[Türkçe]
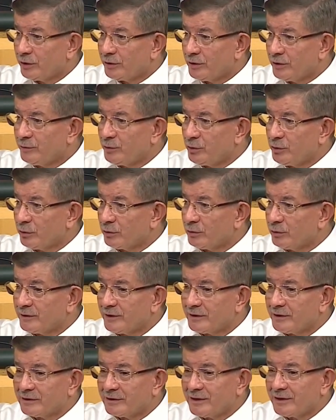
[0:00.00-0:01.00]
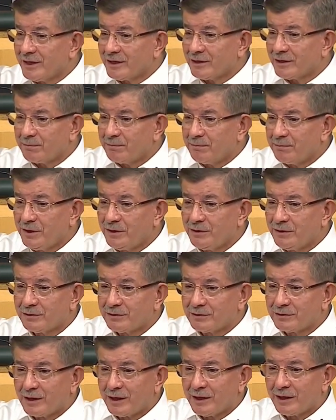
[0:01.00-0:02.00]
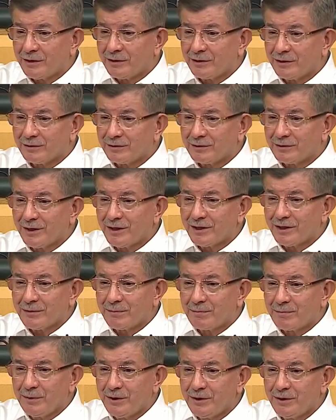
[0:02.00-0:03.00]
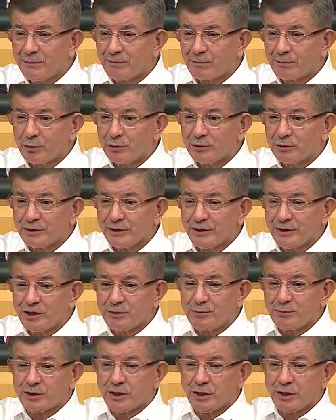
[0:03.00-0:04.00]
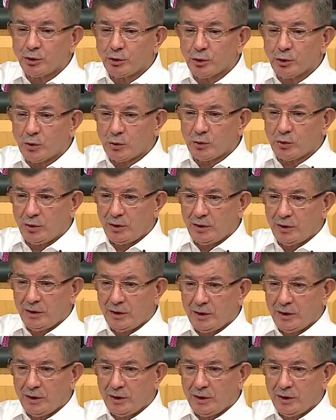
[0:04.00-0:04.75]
e, demir yolunda tek bir ray, tek bir proje hiçbir şey yok.